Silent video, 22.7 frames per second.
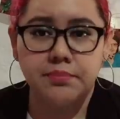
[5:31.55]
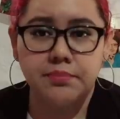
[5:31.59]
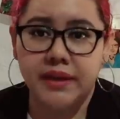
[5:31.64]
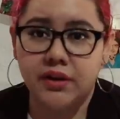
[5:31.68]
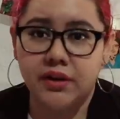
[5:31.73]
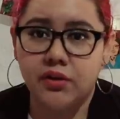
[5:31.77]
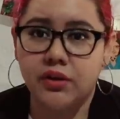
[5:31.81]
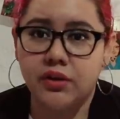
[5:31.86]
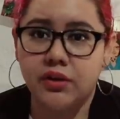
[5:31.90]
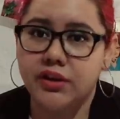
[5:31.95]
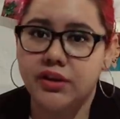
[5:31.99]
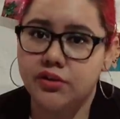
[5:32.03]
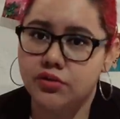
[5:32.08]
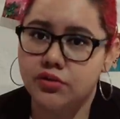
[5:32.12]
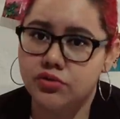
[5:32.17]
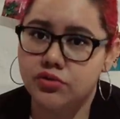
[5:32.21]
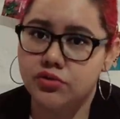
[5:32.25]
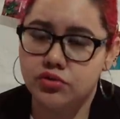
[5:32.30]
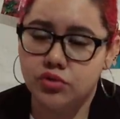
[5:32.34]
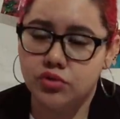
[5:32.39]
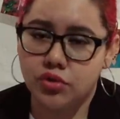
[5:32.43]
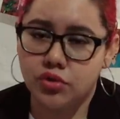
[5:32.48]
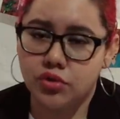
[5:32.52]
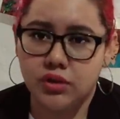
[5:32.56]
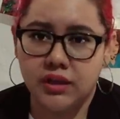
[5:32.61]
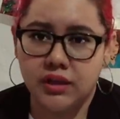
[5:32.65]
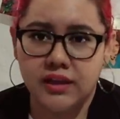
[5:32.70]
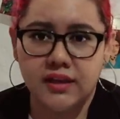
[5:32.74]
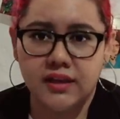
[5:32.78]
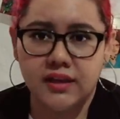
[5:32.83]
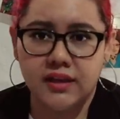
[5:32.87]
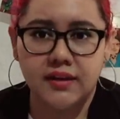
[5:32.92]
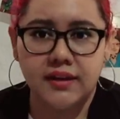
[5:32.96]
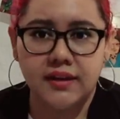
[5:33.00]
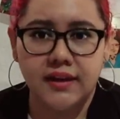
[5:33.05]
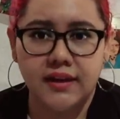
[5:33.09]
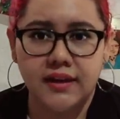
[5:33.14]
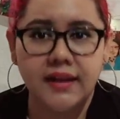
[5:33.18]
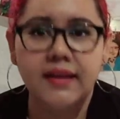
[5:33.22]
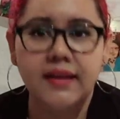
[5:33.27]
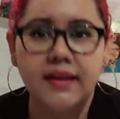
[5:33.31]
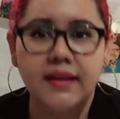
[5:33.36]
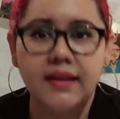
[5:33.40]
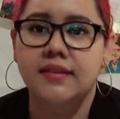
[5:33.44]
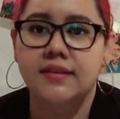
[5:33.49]
pero ellos no dejan que la
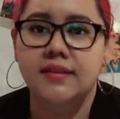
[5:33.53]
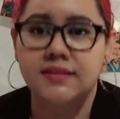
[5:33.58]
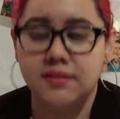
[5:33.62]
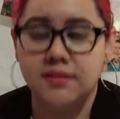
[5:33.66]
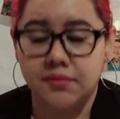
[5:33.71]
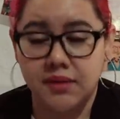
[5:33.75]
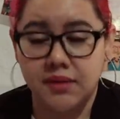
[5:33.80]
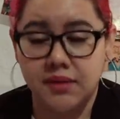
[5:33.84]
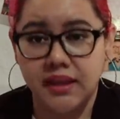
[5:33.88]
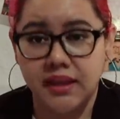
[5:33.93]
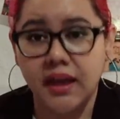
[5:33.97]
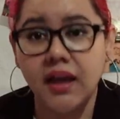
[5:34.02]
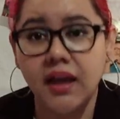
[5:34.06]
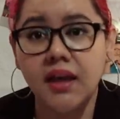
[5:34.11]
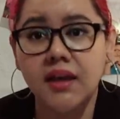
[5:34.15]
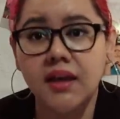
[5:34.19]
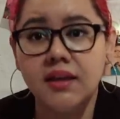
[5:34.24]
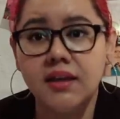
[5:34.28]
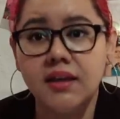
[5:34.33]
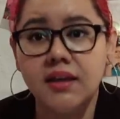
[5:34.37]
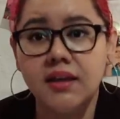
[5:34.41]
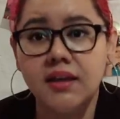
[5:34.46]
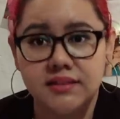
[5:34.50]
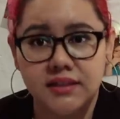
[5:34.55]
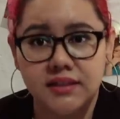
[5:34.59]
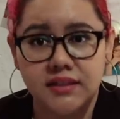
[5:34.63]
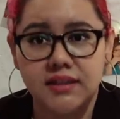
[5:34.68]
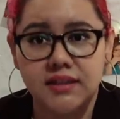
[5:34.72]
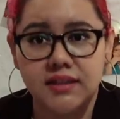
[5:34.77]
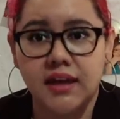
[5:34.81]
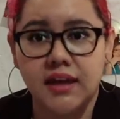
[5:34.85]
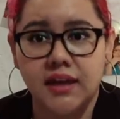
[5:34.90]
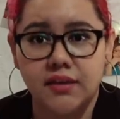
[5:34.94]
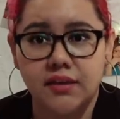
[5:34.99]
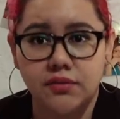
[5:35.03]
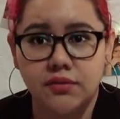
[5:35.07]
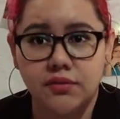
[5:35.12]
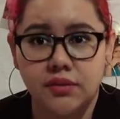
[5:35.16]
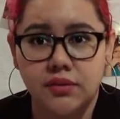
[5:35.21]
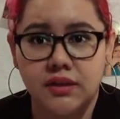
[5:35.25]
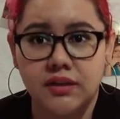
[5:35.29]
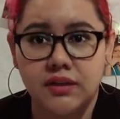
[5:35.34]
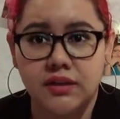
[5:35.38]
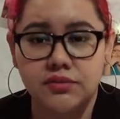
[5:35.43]
gente se vaya sin ayuda.